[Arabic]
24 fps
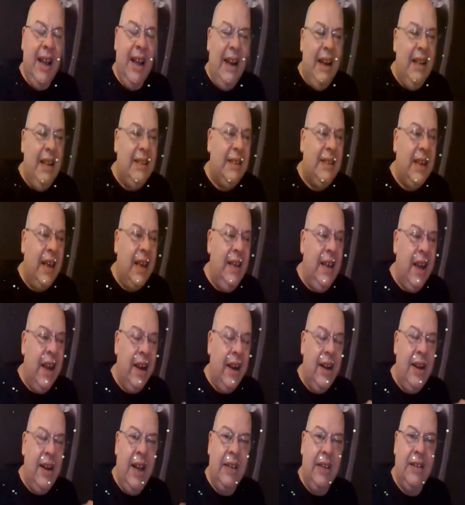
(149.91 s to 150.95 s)
لتغيير
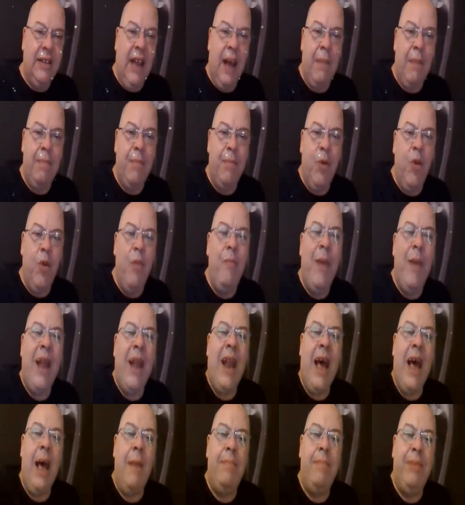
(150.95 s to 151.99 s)
النظام وما
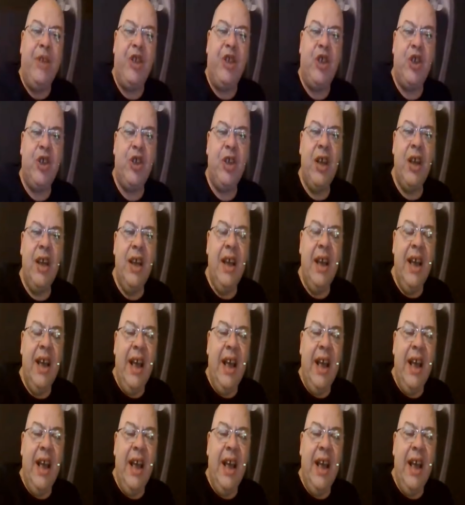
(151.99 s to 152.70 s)
نحبسش